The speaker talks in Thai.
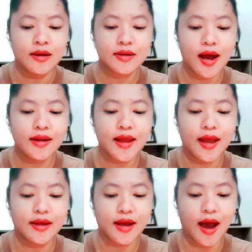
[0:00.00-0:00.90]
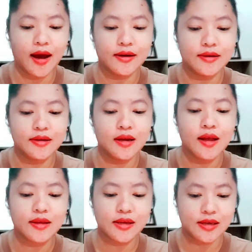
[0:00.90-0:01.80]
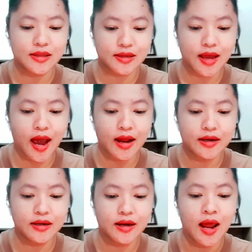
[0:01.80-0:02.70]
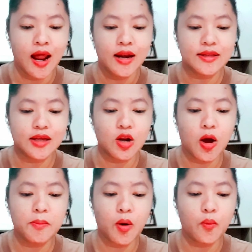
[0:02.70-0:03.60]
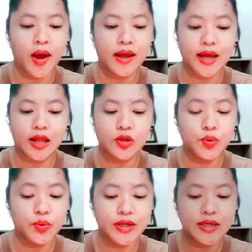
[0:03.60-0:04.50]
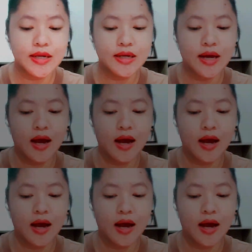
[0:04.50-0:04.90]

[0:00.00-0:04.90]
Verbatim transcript: การแข่งขันกีดกัน และทะเลาะเบาแว้งกันอยู่เนือ